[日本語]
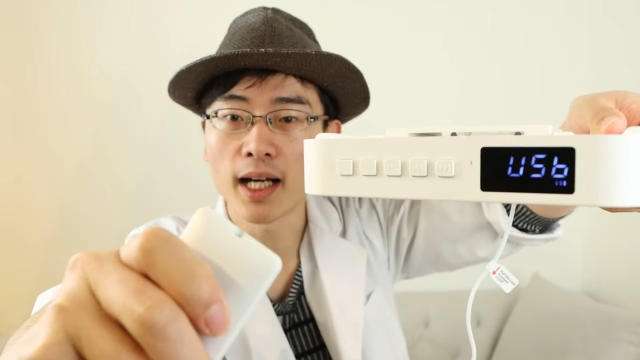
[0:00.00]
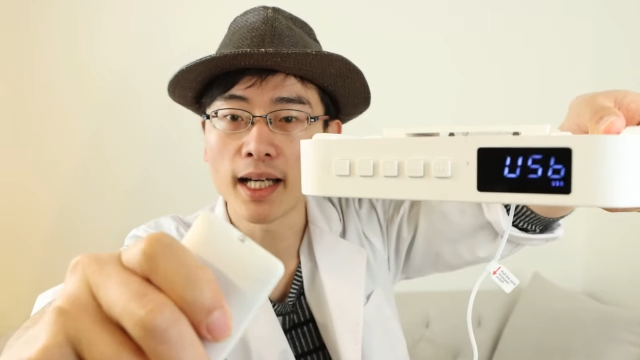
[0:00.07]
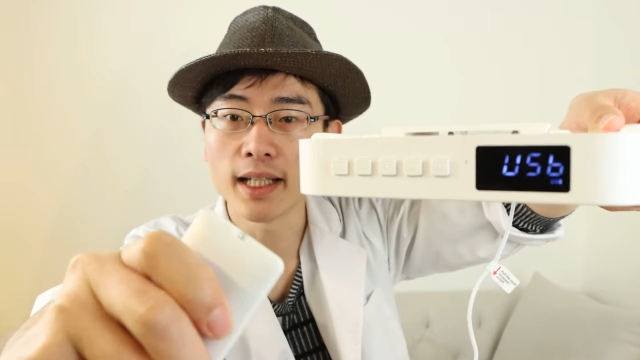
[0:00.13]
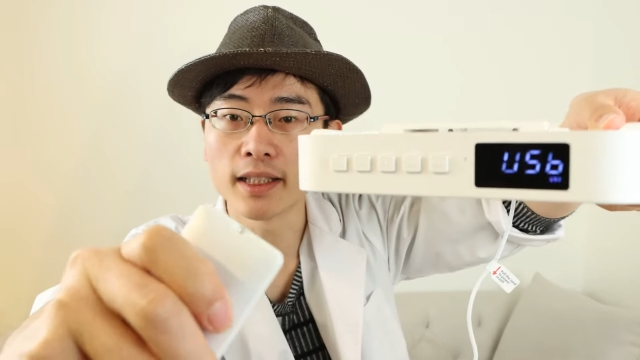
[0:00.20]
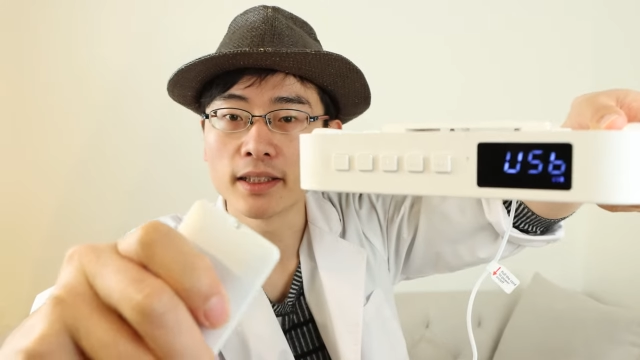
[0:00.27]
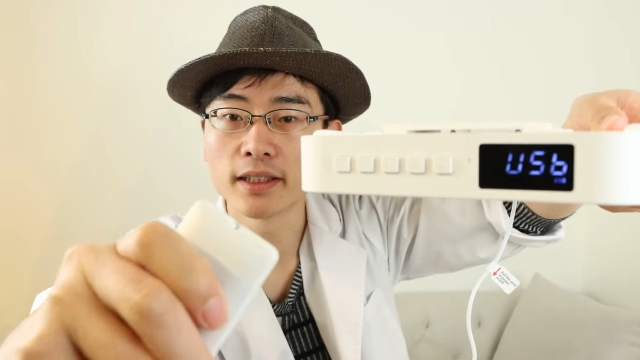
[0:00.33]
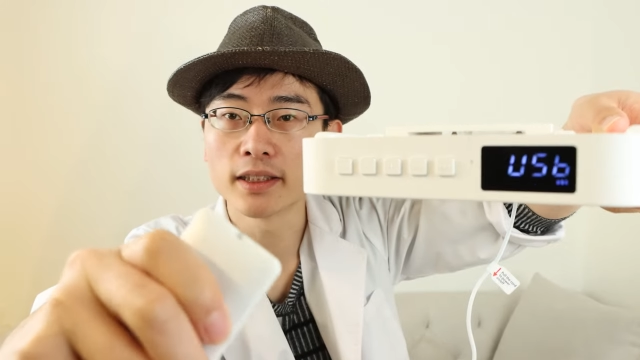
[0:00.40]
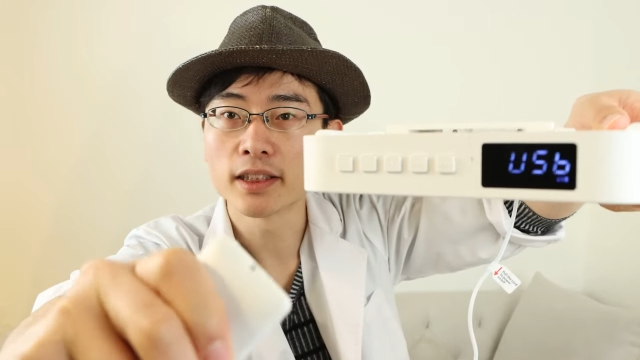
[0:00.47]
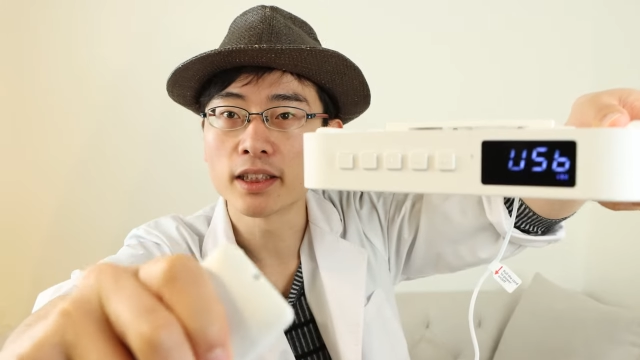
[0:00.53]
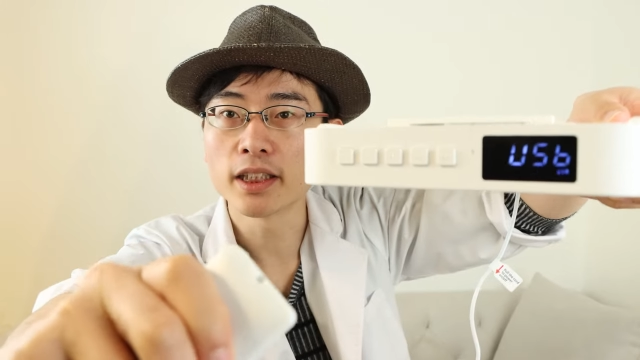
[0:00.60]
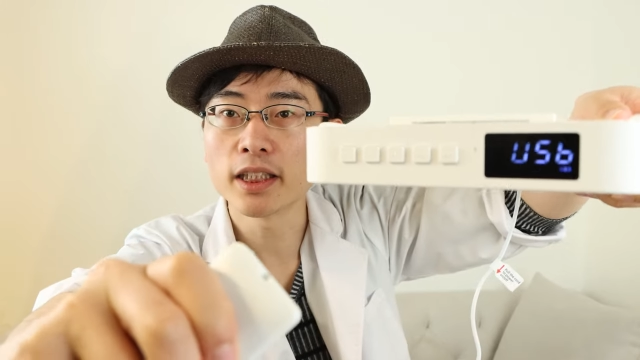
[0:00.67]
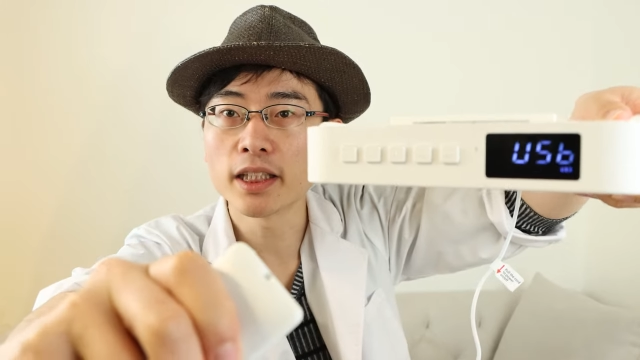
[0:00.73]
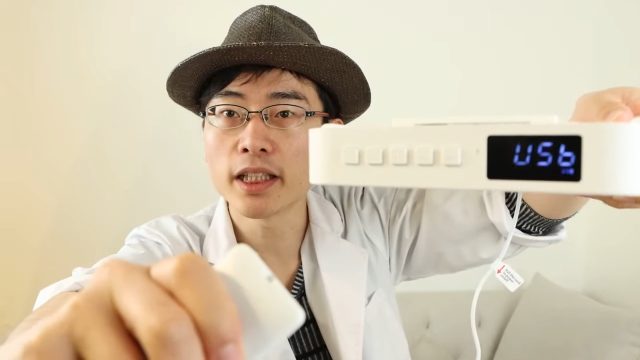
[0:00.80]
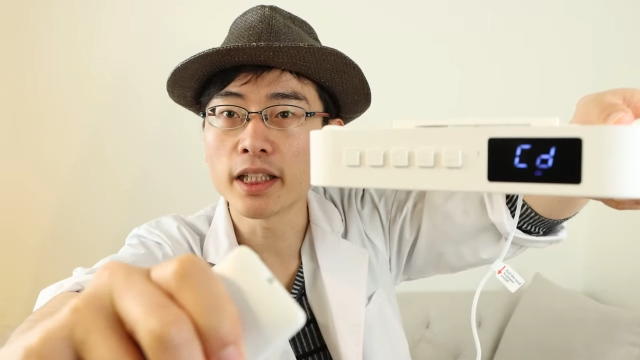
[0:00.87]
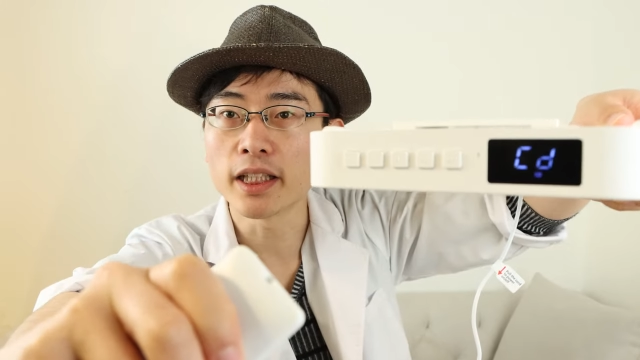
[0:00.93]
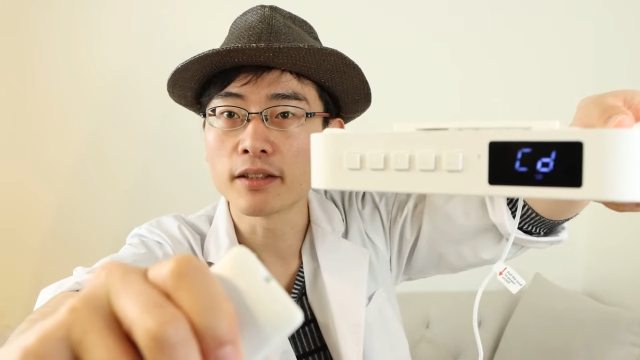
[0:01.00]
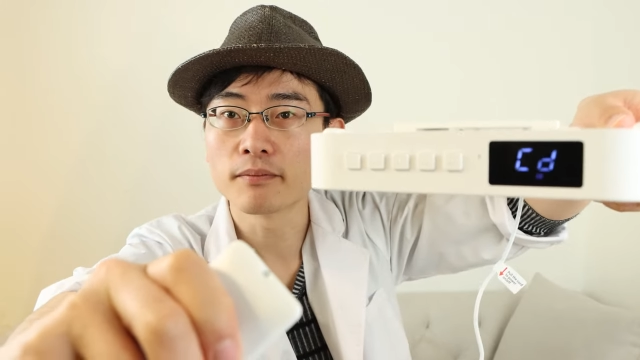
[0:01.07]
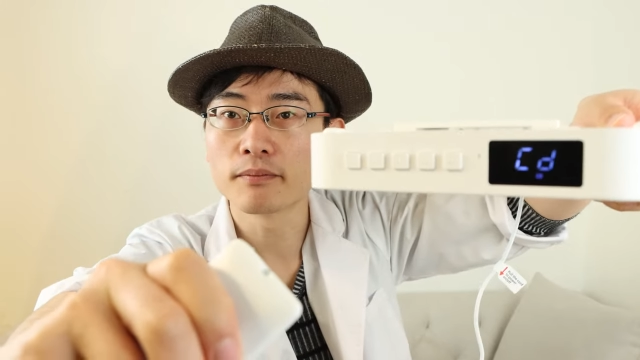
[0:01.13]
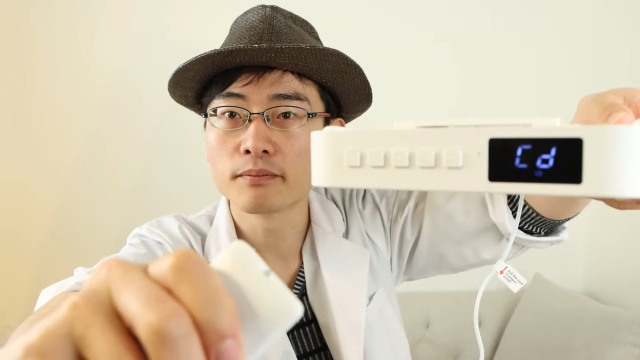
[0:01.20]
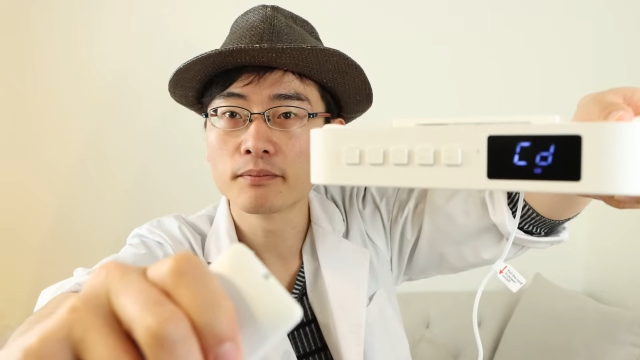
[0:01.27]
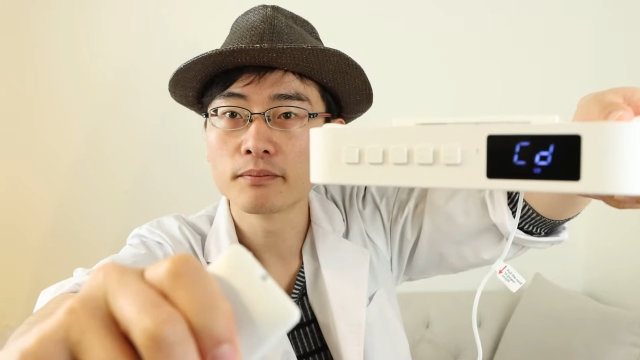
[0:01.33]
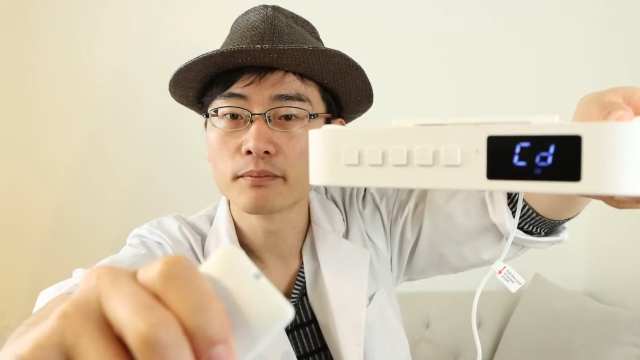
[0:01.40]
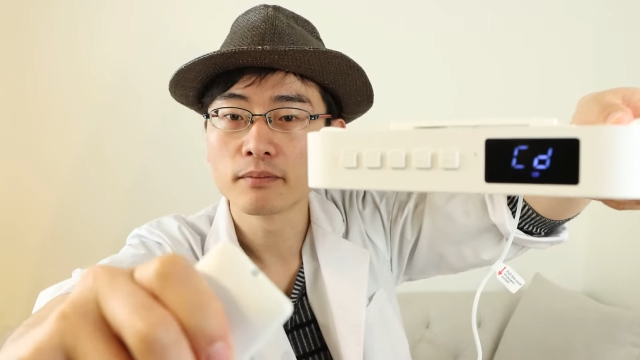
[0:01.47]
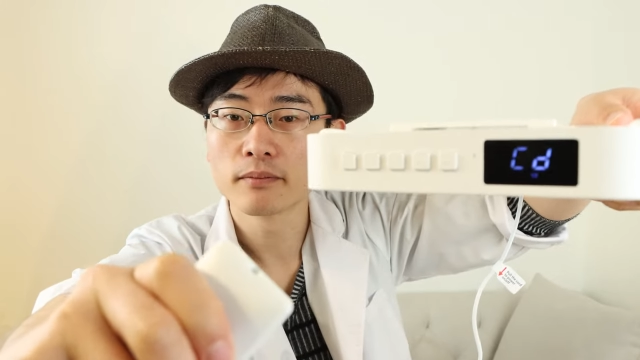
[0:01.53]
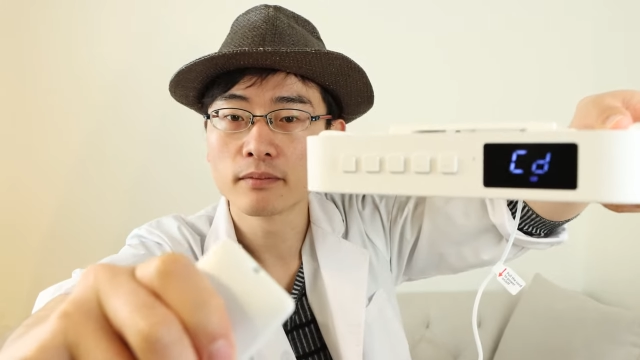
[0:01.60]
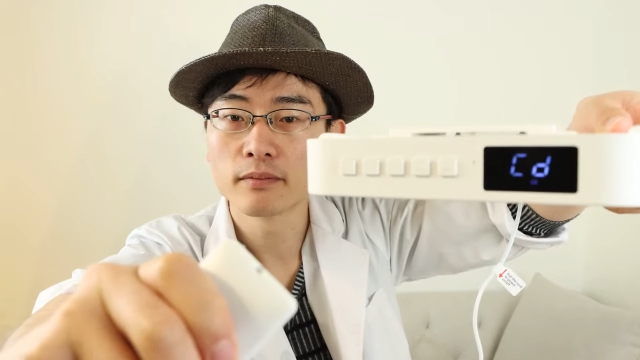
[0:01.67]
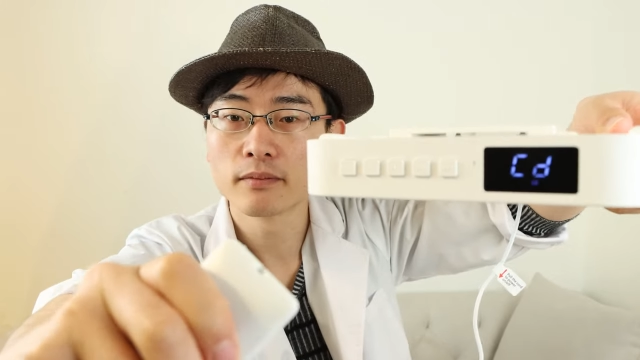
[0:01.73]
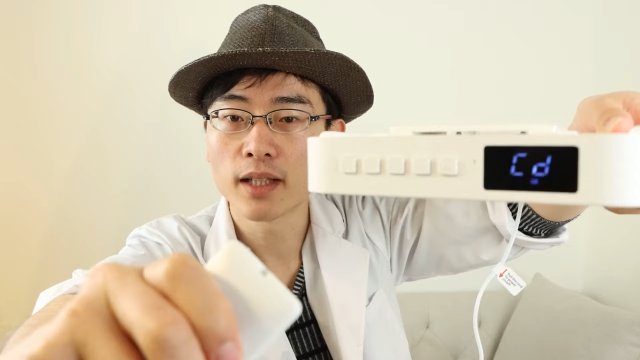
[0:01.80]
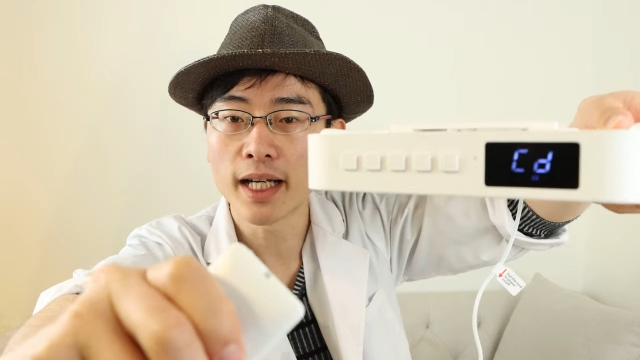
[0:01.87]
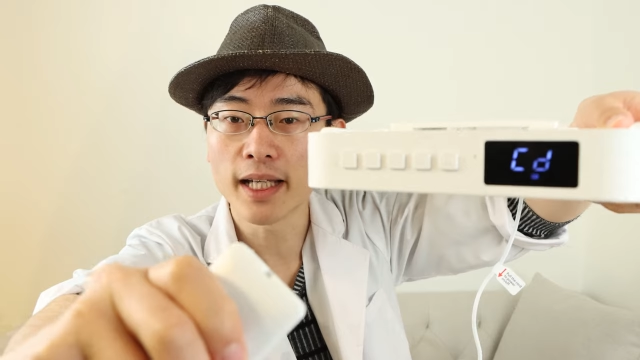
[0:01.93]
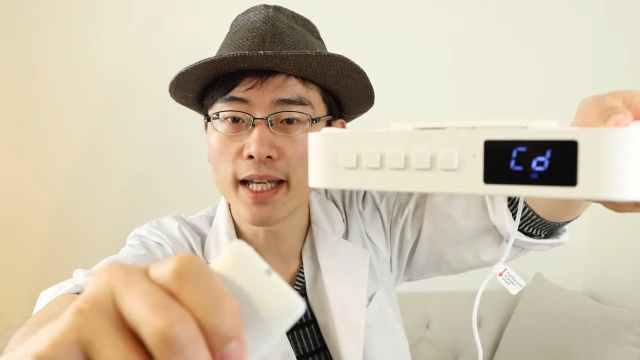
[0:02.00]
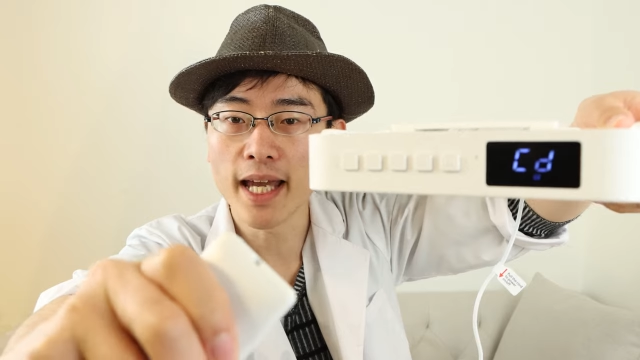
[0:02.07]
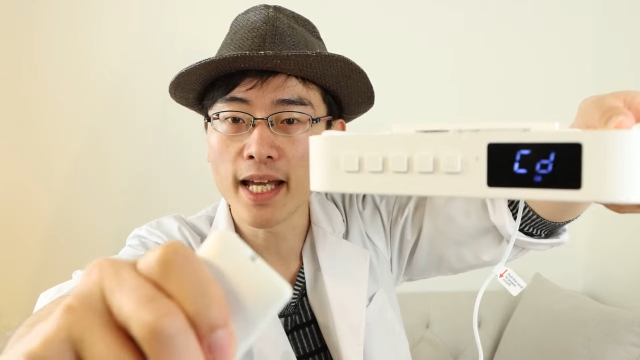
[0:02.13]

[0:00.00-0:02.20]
はい、シーディー、はい、